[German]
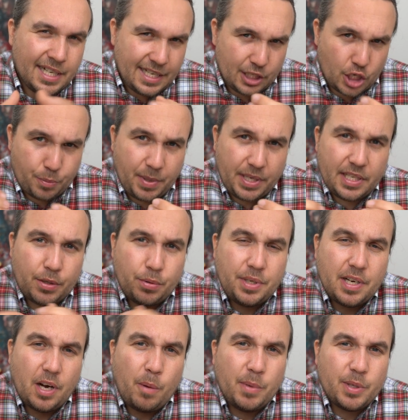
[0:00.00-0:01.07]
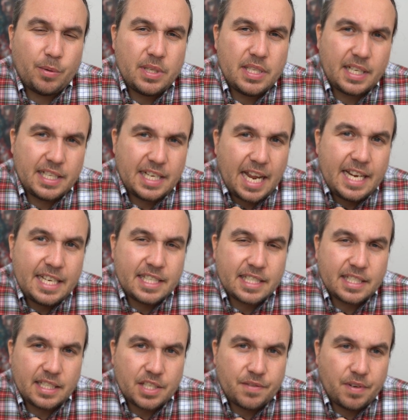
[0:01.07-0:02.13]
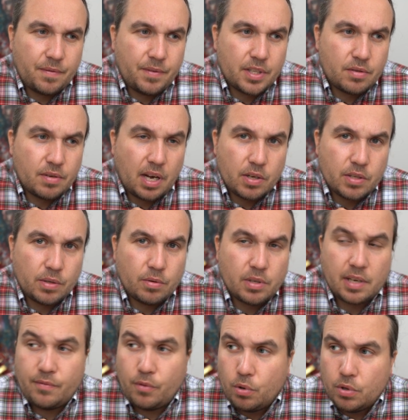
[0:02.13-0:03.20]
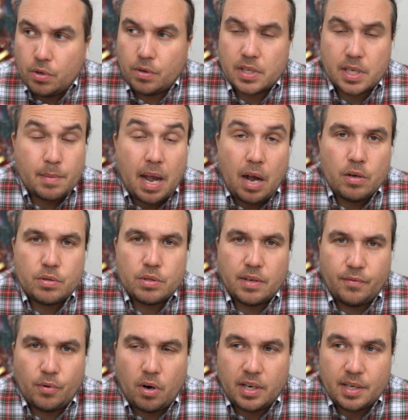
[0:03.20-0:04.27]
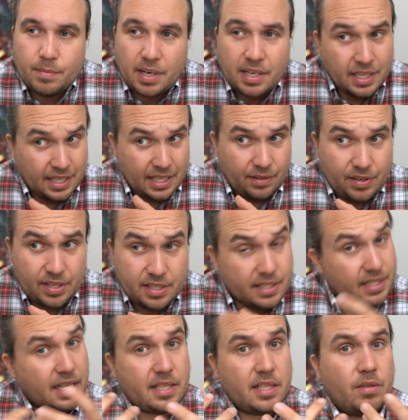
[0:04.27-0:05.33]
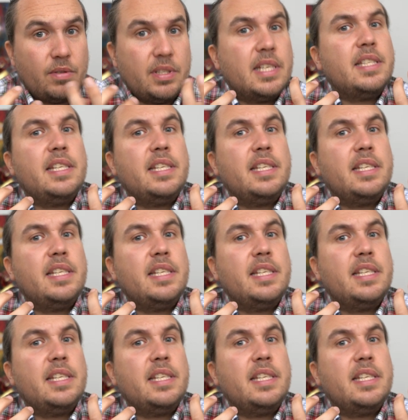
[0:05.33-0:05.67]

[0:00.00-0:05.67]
Das spielt natürlich auch mit unseren Ängsten, dass wenn wir zu Hause in unserer Wohnung, unserem Haus oder wo auch immer wissen, das ist unser